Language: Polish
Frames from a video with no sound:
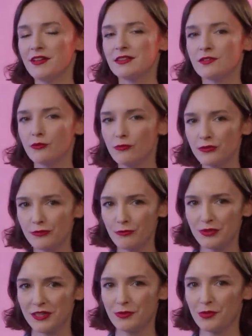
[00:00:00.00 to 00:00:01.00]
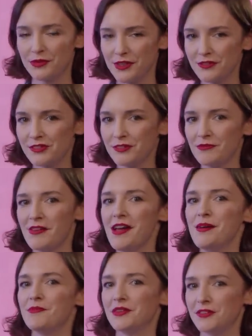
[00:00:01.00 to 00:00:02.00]
stchórzył przed potężnym
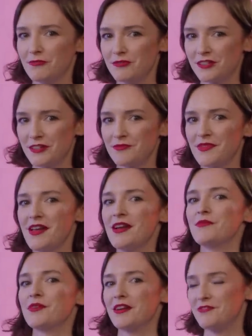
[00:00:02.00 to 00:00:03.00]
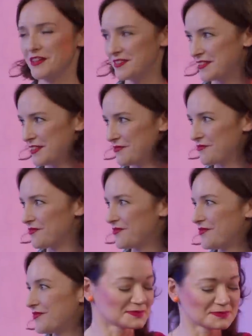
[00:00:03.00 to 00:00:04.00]
Mateuszem Morawieckim.
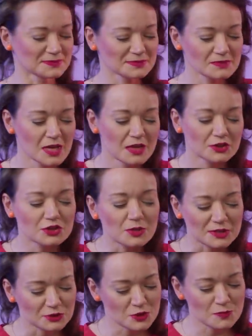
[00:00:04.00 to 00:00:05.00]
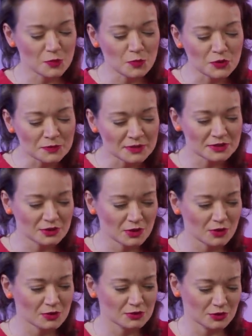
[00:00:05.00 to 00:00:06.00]
Mhm. No dobra, to spróbujmy
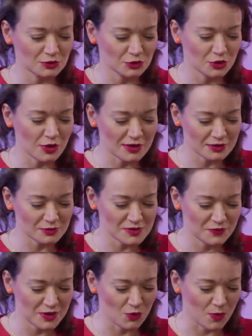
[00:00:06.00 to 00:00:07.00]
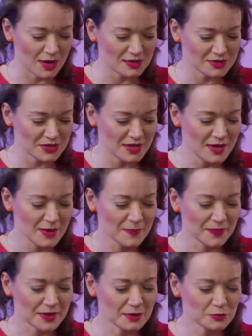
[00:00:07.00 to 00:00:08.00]
to, to trochę rozwikłać,
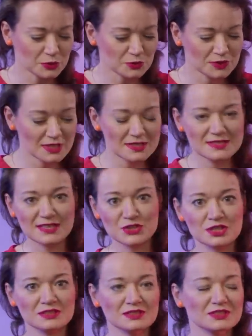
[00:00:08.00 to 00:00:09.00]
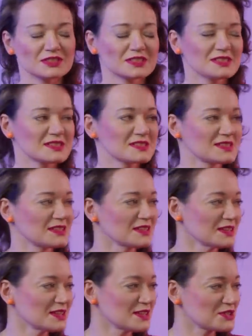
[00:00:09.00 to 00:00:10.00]
e, bo tutaj zaszytych jest
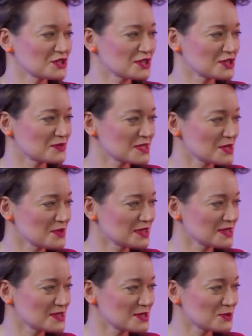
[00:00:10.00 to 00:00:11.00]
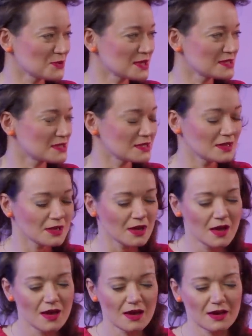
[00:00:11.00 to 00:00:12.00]
e, ileś rzeczy w całej tej sytuacji.
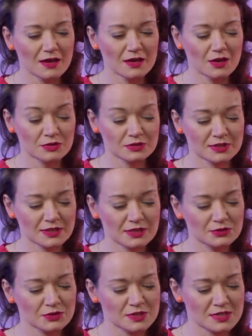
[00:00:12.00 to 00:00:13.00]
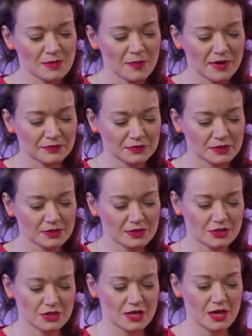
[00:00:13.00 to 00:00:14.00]
E, od takich dość zabawnych,
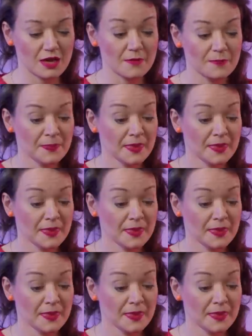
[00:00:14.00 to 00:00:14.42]
że